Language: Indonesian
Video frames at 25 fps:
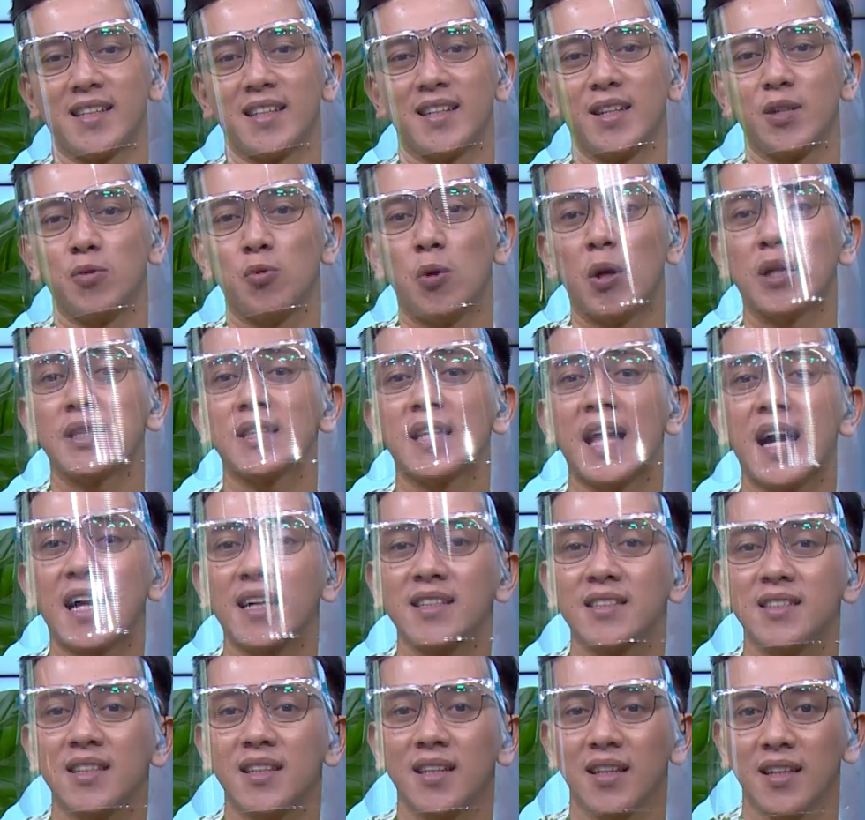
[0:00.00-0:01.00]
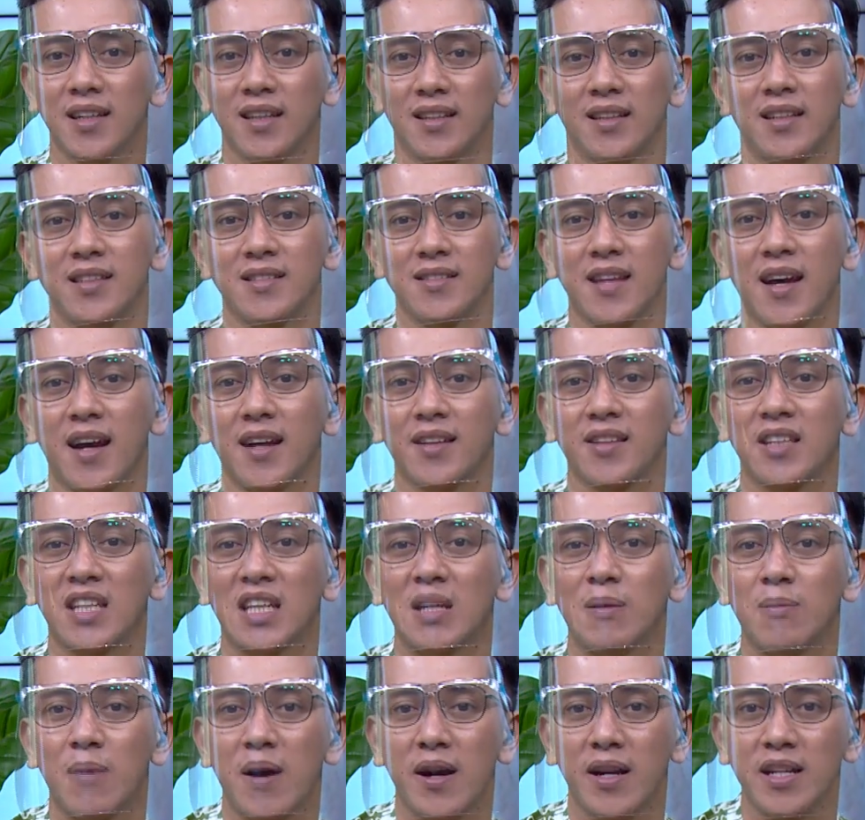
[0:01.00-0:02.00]
Jadi dua takjil ini sangat
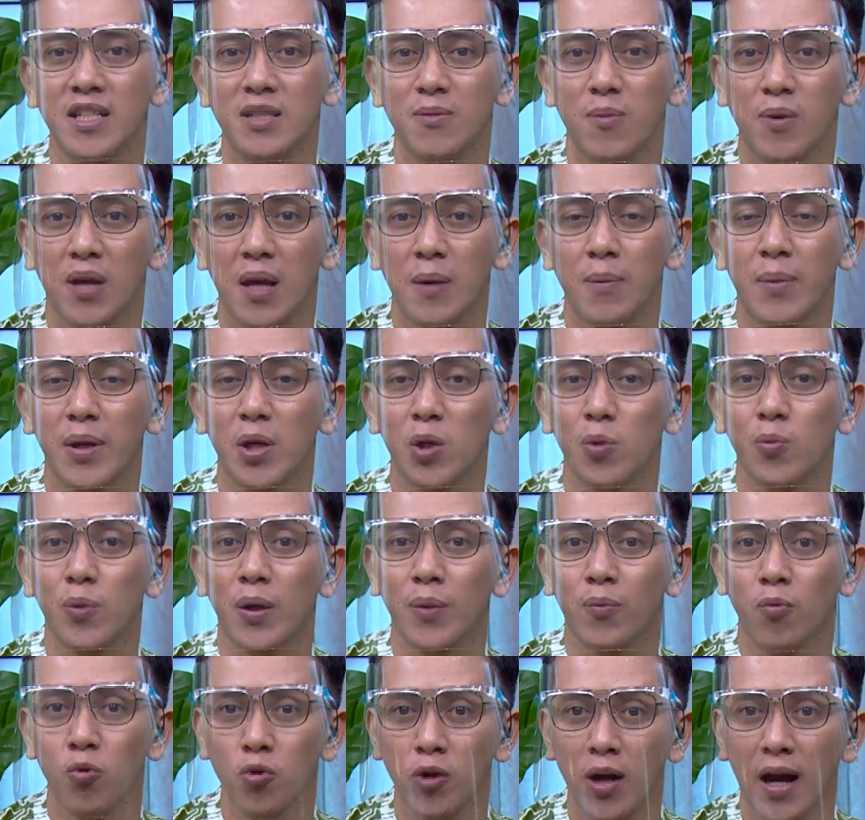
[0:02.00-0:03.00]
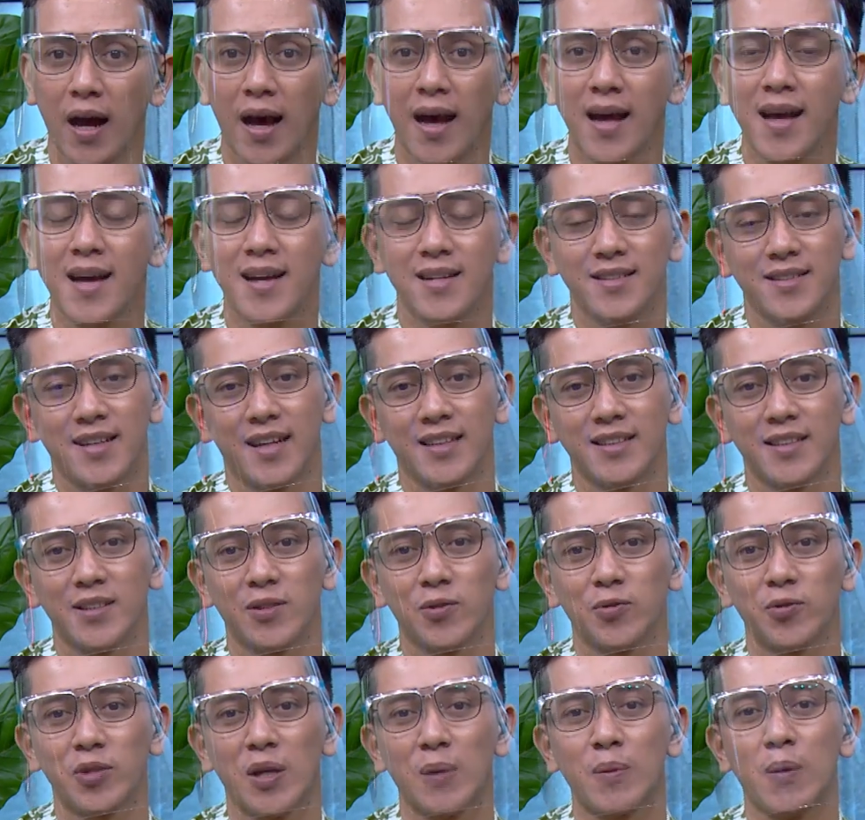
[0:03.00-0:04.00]
digemari sebagai menu berbuka dan
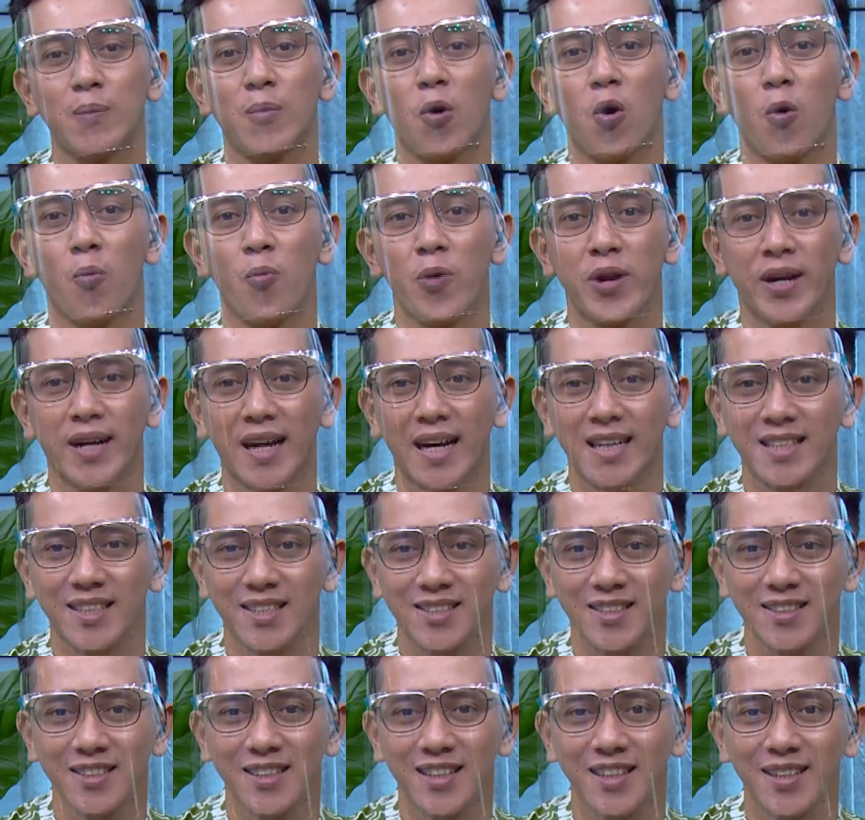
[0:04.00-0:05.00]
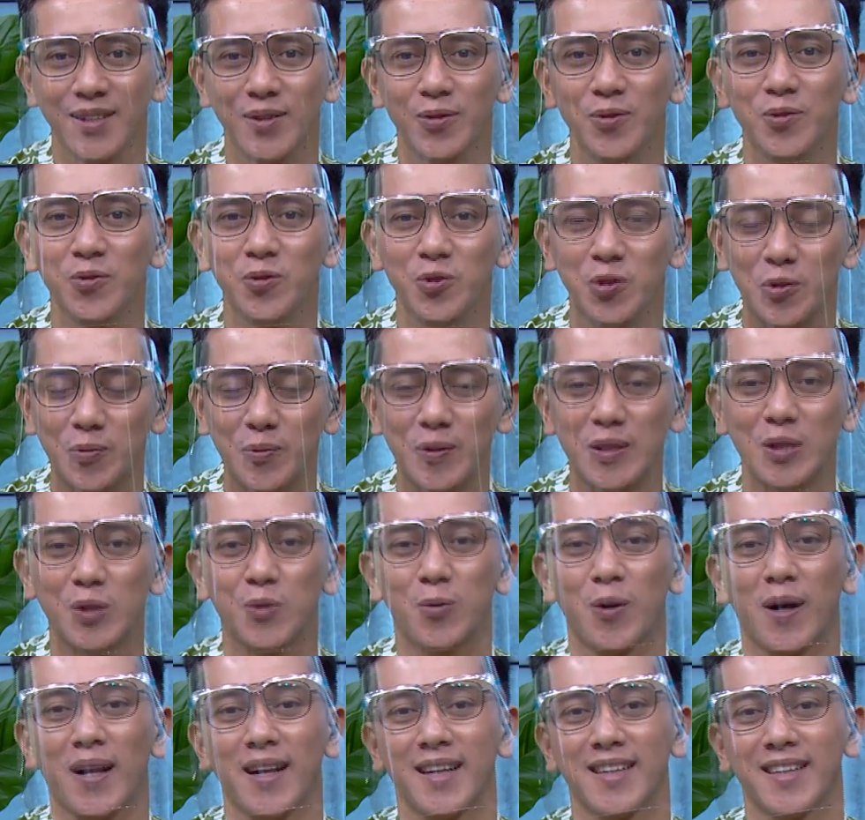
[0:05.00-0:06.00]
tentunya membawa berkah tersendiri untuk
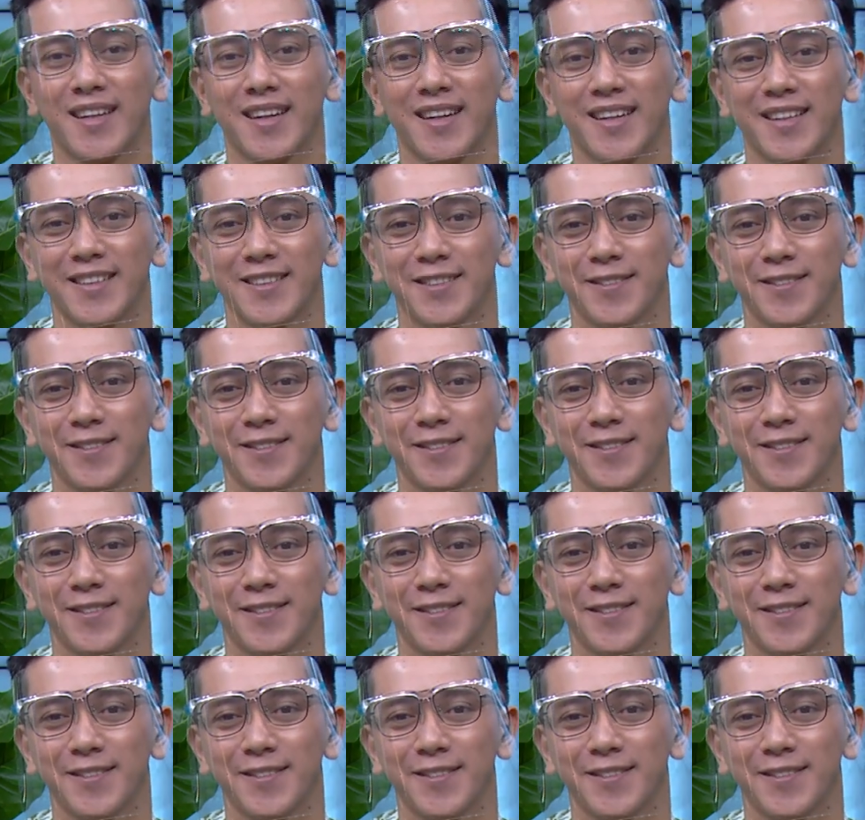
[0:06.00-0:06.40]
penjualnya.